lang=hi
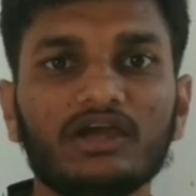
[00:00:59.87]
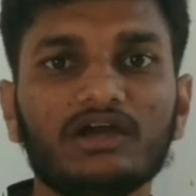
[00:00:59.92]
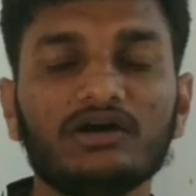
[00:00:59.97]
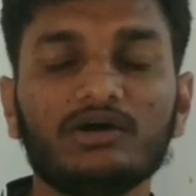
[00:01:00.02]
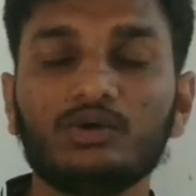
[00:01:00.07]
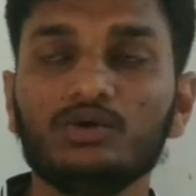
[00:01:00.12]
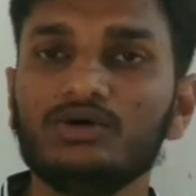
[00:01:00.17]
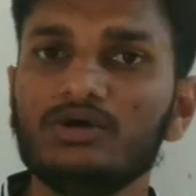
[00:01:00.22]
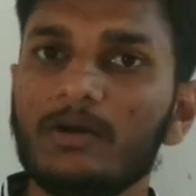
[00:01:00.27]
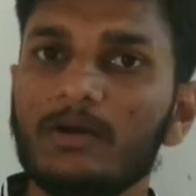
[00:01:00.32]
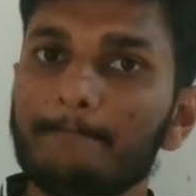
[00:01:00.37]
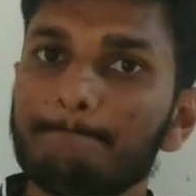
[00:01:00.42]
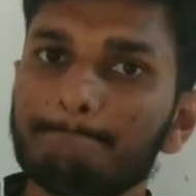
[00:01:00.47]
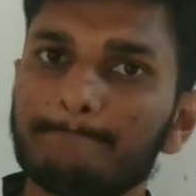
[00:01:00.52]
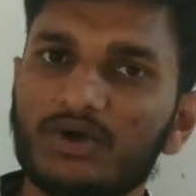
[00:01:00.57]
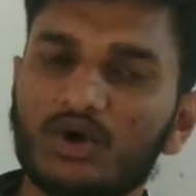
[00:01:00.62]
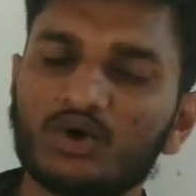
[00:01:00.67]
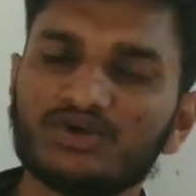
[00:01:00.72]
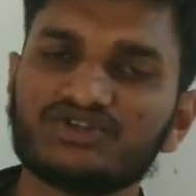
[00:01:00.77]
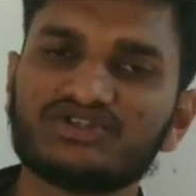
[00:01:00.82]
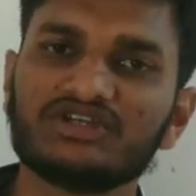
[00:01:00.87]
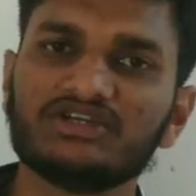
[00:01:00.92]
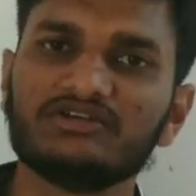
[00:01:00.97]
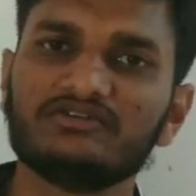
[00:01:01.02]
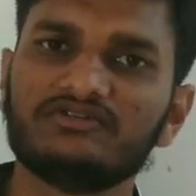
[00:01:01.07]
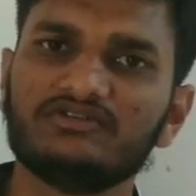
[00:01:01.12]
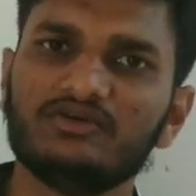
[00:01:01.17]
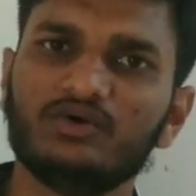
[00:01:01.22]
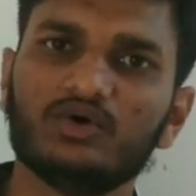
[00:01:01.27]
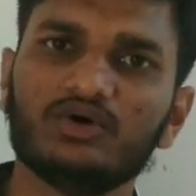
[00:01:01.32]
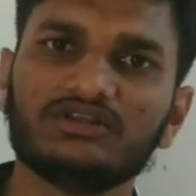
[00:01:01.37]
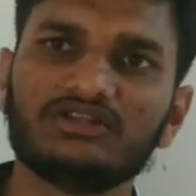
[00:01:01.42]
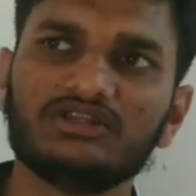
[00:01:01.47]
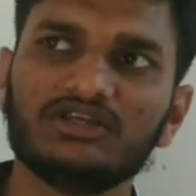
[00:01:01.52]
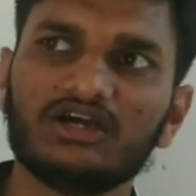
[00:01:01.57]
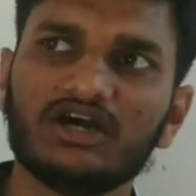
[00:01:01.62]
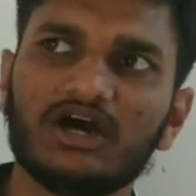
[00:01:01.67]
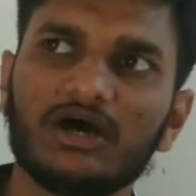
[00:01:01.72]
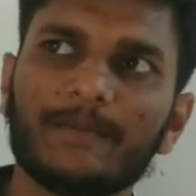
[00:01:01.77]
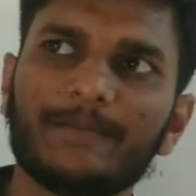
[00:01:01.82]
एक और कोचिंग
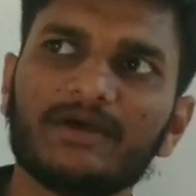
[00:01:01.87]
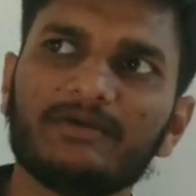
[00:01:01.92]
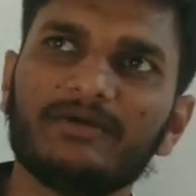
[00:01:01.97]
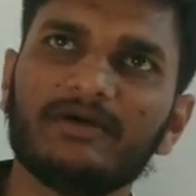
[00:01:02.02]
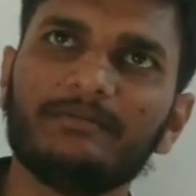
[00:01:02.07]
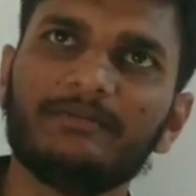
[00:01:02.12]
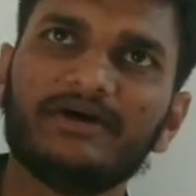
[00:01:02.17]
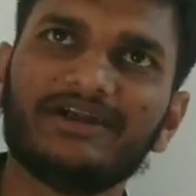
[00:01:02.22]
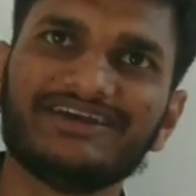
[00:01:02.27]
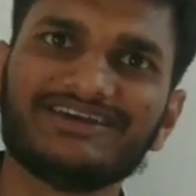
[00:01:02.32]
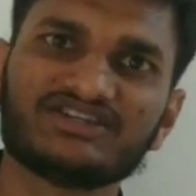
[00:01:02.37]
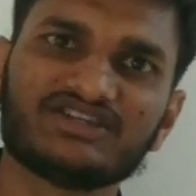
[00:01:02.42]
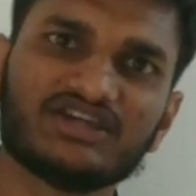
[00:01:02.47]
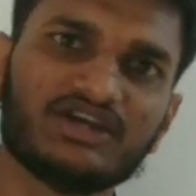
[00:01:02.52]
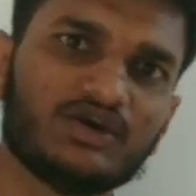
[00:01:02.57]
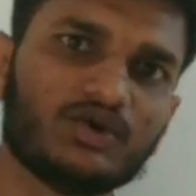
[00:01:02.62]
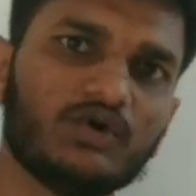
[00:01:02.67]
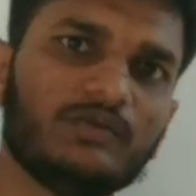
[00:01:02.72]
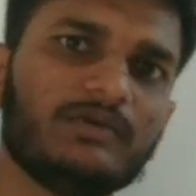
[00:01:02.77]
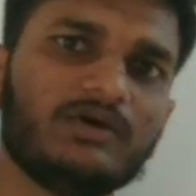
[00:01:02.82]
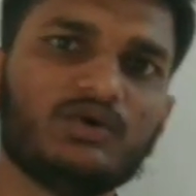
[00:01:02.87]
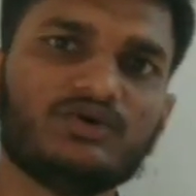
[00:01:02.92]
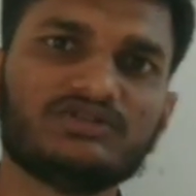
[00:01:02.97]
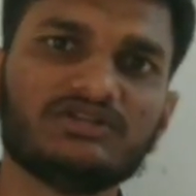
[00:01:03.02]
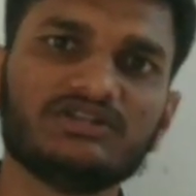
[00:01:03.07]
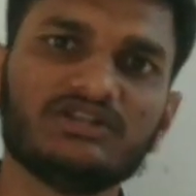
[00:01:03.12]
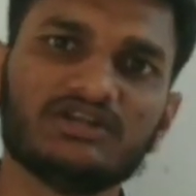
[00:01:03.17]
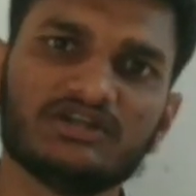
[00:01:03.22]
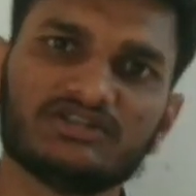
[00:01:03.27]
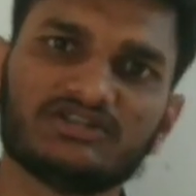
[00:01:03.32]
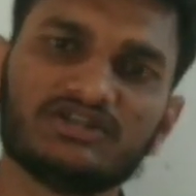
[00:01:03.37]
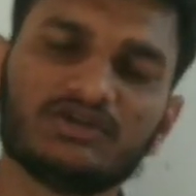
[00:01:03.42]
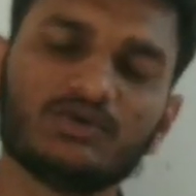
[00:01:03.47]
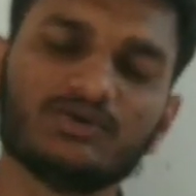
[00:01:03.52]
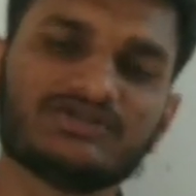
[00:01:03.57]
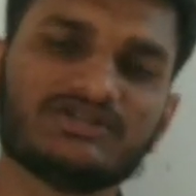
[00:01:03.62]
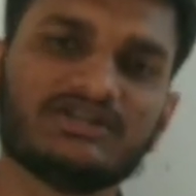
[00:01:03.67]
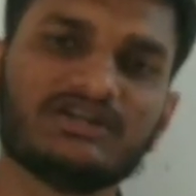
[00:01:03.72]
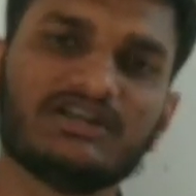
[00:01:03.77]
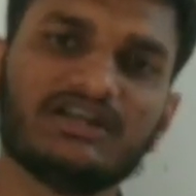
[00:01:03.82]
होती कहाँ पे भाई बड़े शहरों में होती थी अच्छी
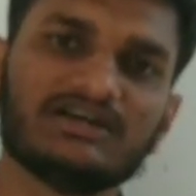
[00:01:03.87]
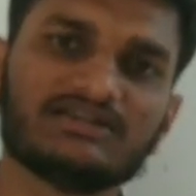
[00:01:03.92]
कोचिंग